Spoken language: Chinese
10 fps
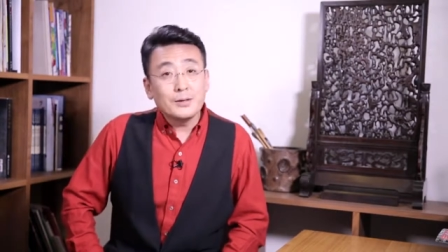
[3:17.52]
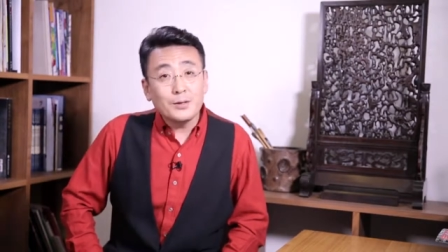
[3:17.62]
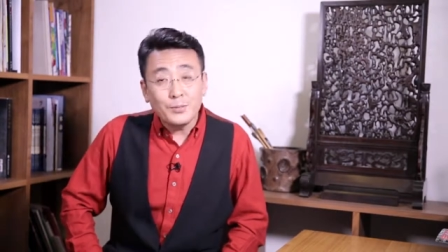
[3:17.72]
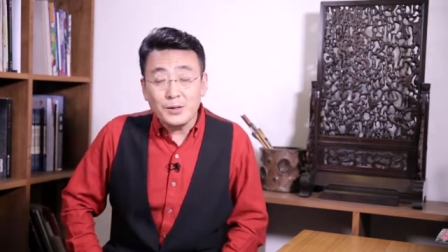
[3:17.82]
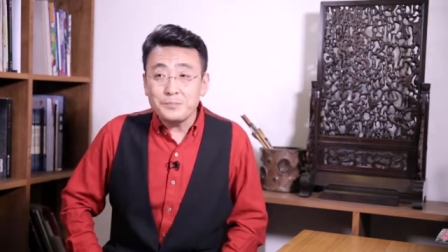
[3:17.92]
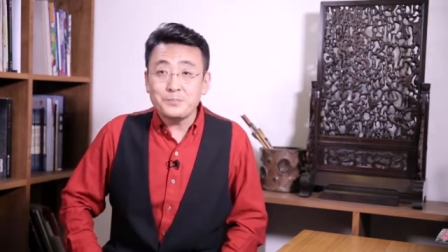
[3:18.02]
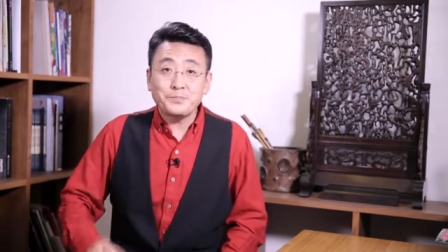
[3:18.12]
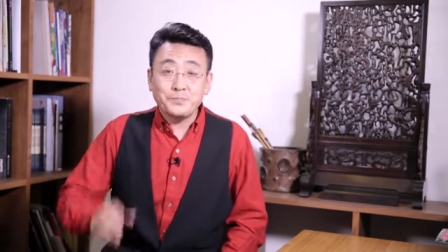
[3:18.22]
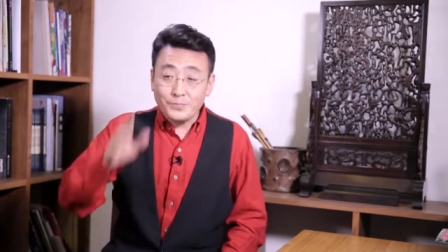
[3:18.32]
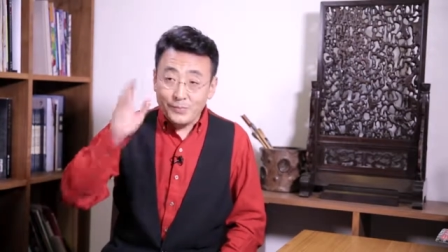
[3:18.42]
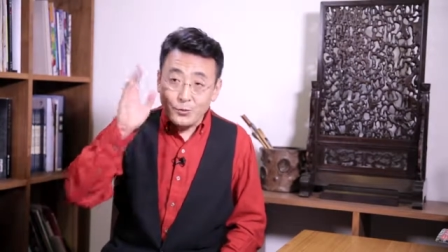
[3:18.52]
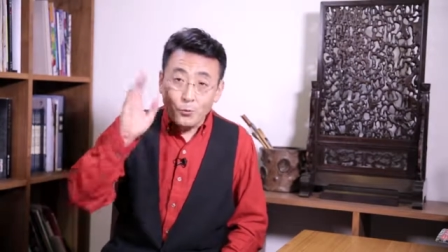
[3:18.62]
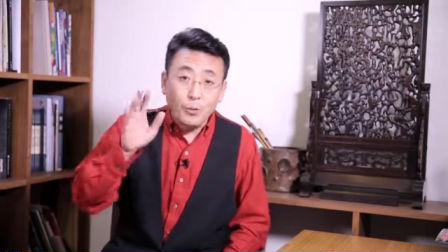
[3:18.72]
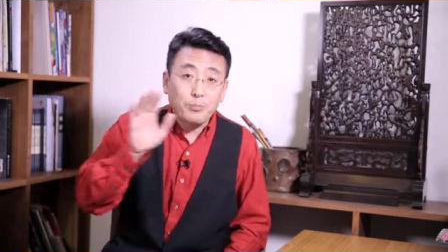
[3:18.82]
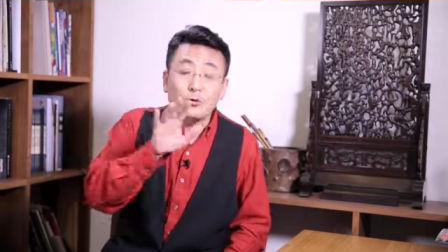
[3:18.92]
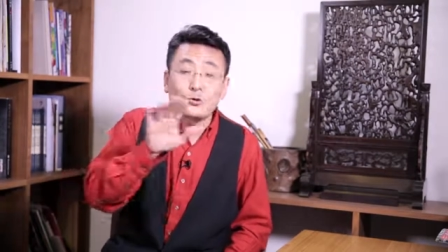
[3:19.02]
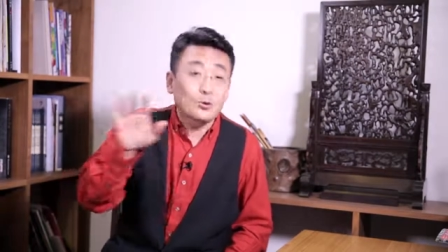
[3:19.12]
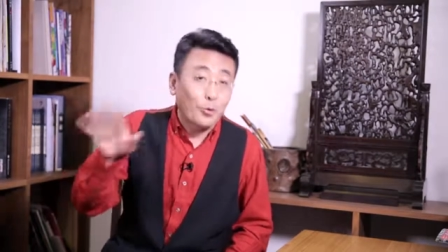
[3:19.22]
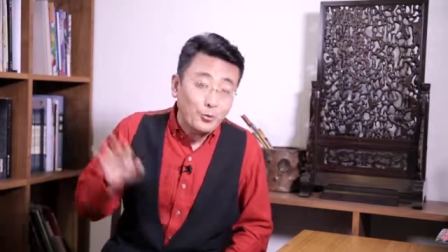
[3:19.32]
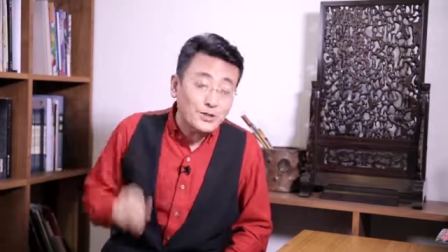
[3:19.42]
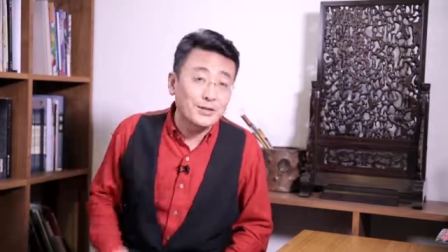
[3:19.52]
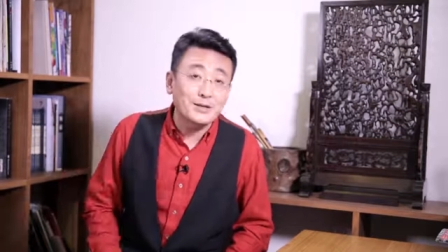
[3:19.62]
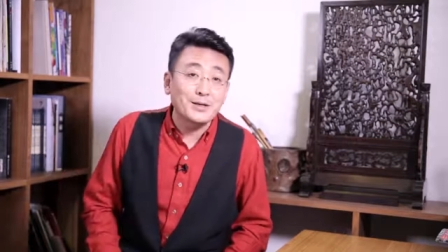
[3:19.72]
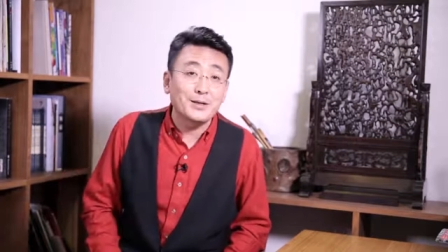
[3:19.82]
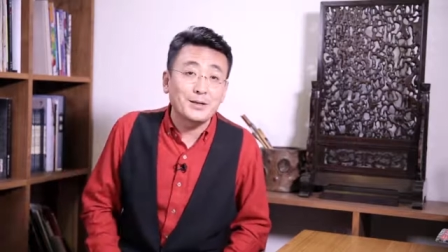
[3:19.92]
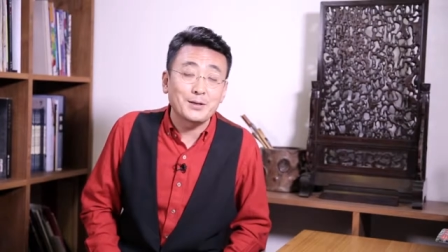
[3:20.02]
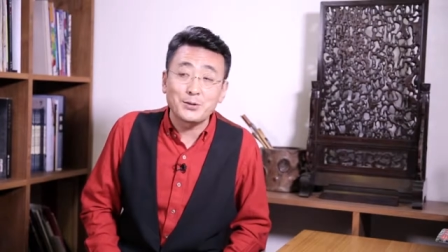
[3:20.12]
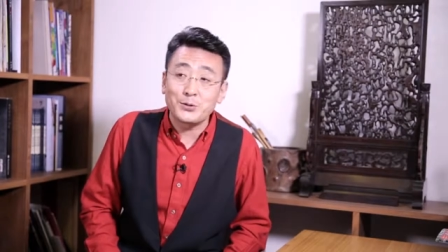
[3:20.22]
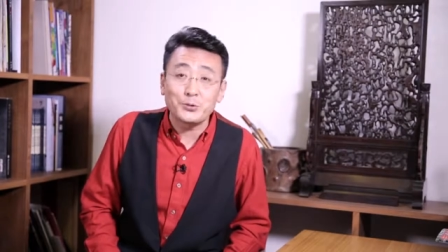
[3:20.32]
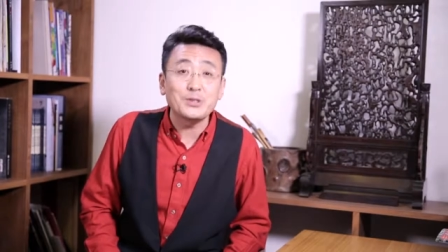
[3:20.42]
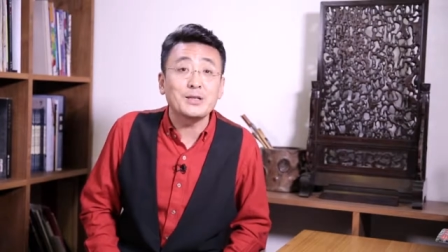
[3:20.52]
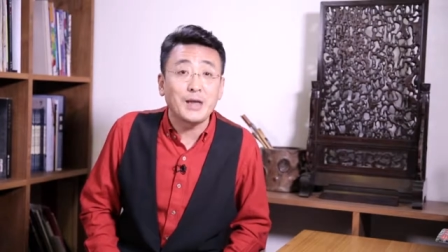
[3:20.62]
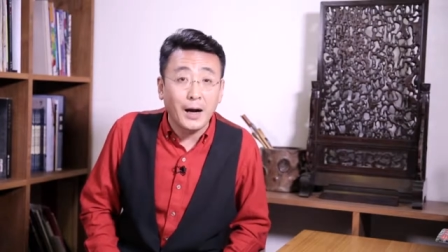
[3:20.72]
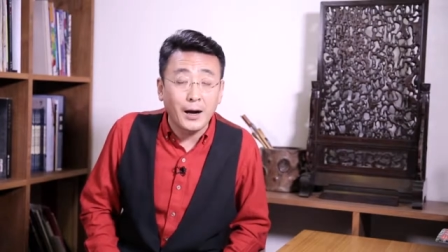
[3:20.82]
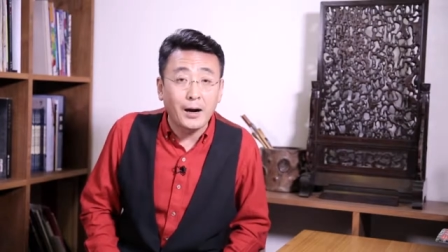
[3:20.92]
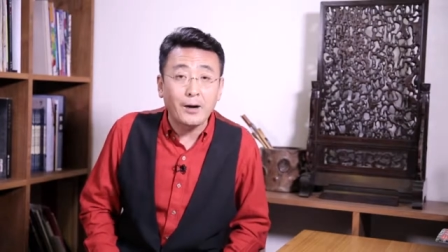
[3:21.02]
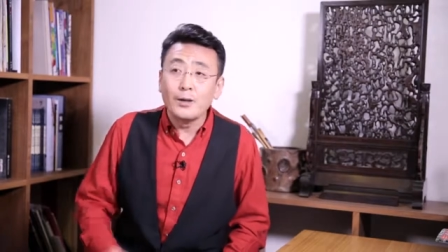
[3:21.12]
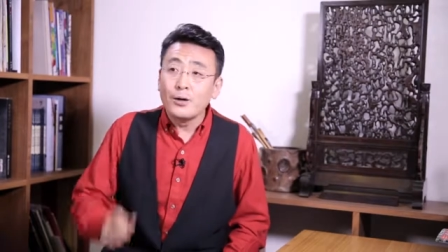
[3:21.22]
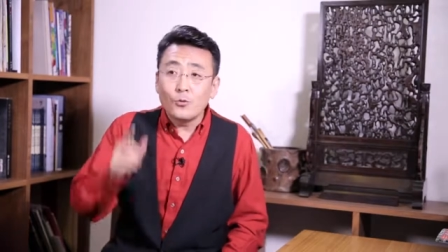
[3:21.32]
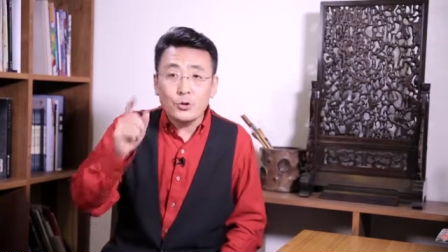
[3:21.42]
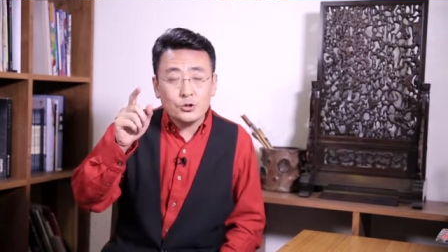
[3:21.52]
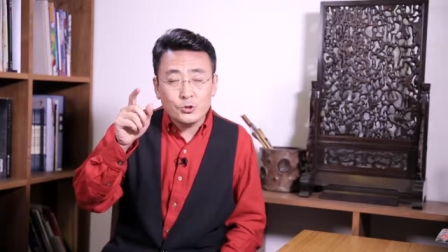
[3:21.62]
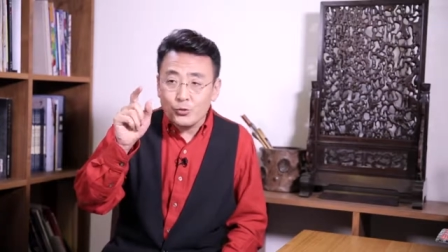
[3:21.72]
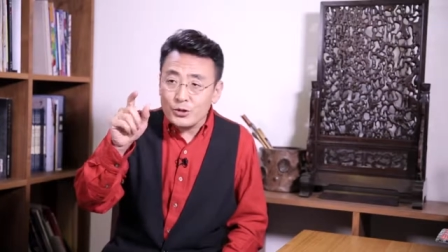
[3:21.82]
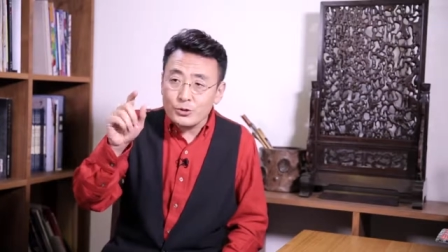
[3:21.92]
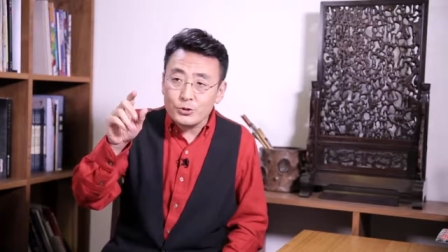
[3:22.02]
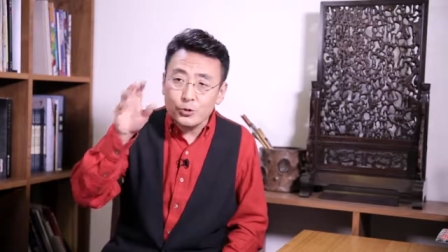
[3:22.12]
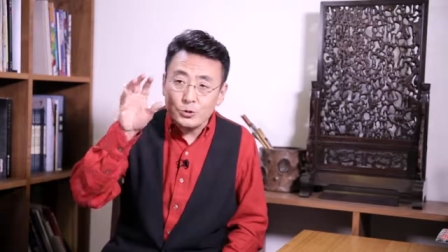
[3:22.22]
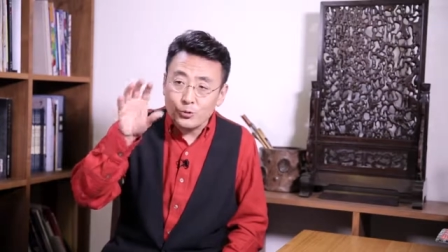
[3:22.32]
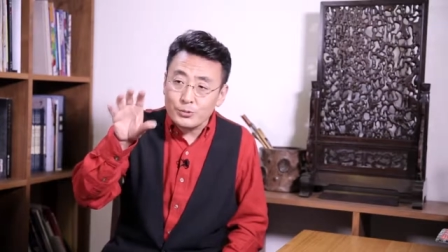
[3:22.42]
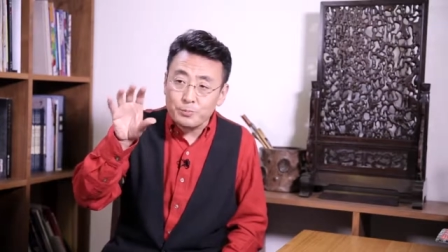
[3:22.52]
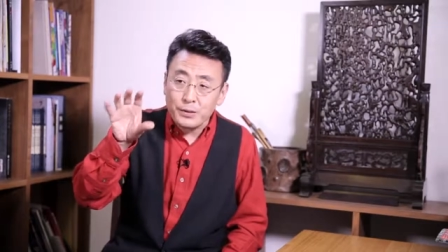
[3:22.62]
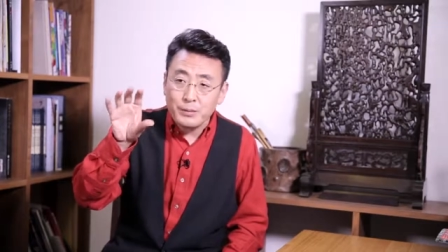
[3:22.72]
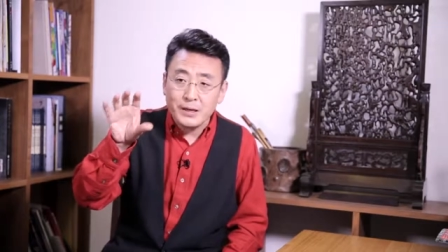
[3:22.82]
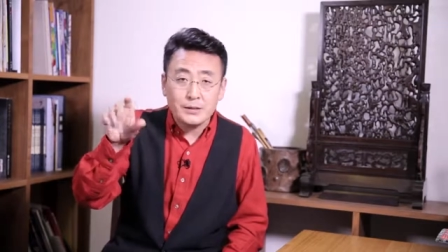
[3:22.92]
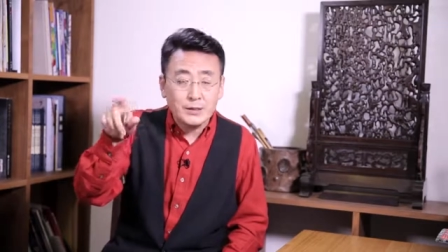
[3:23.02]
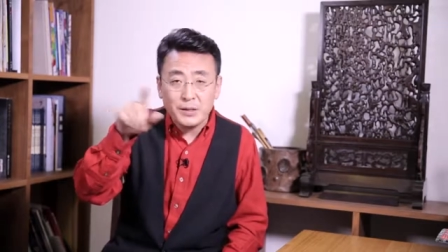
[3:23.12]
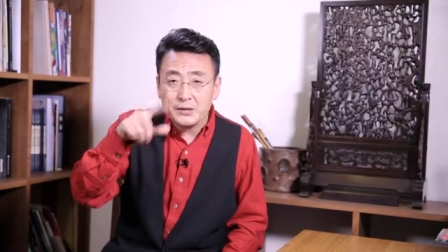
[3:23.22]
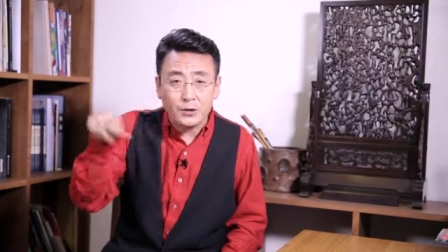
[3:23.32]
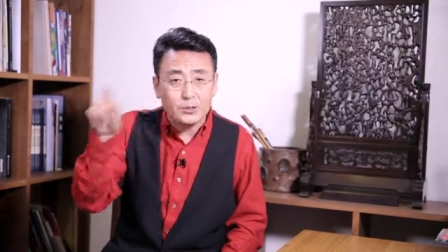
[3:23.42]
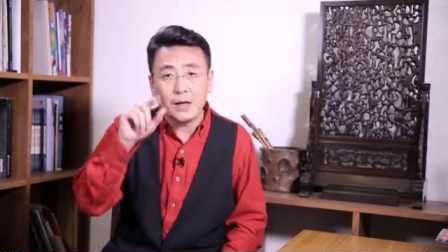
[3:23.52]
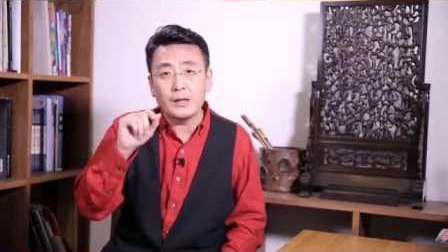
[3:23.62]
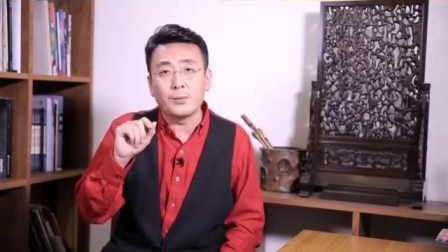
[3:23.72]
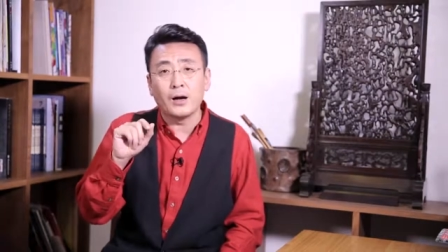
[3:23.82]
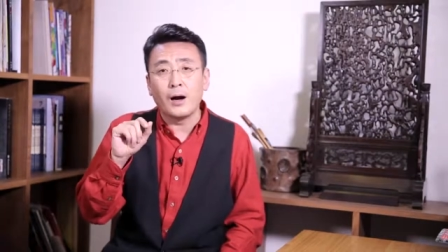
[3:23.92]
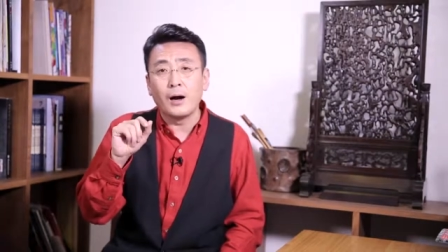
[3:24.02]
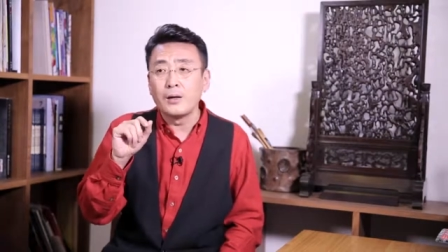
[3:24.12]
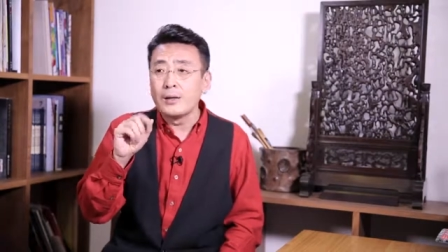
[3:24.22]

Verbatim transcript: 那么，我不是说同情这个孙静雅啊，我是我是说从澎湃的这篇调查里边啊，